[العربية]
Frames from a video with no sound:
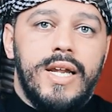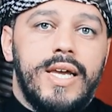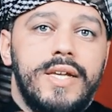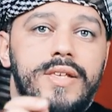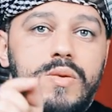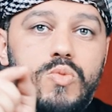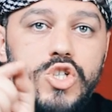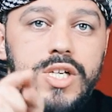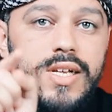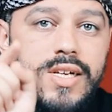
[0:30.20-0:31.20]
لكن
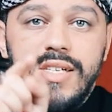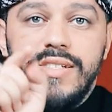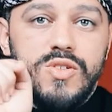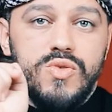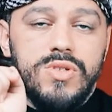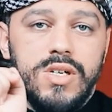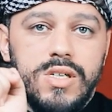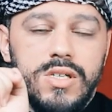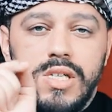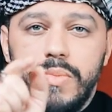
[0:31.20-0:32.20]
المشكلة ليست
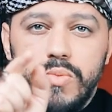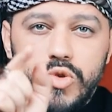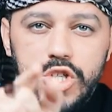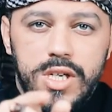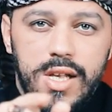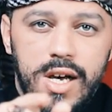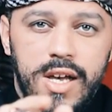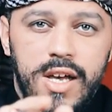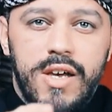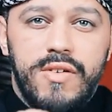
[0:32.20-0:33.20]
هنا إنما المشكلة
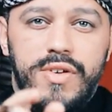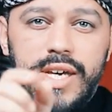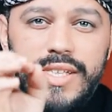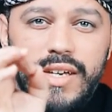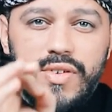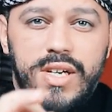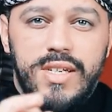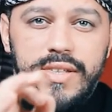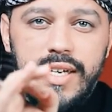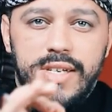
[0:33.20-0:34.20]
في أن يفقد
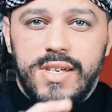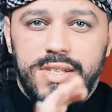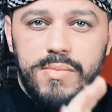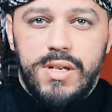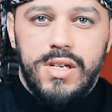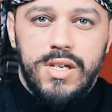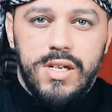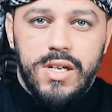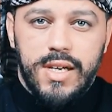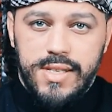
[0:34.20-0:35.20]
الناس أدب
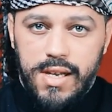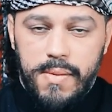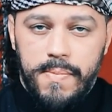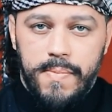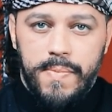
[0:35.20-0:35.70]
الخصام